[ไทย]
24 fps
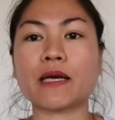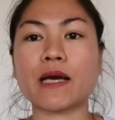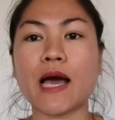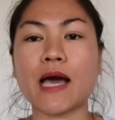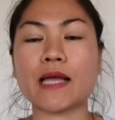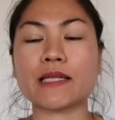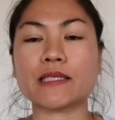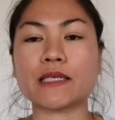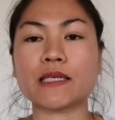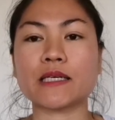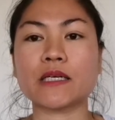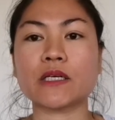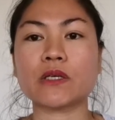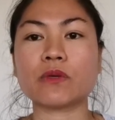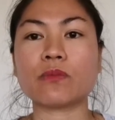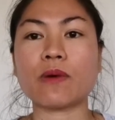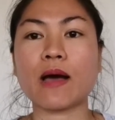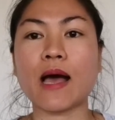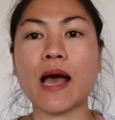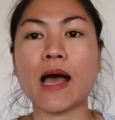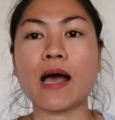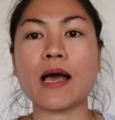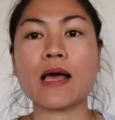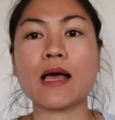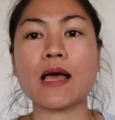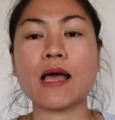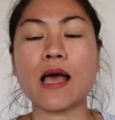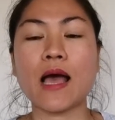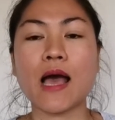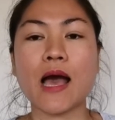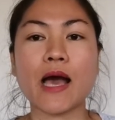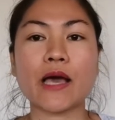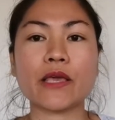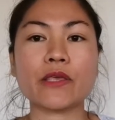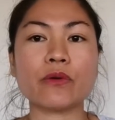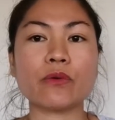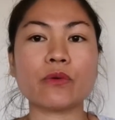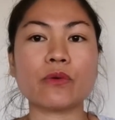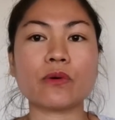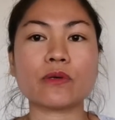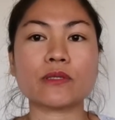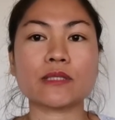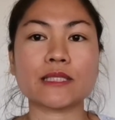ก็อาจจะคิดว่า อายุ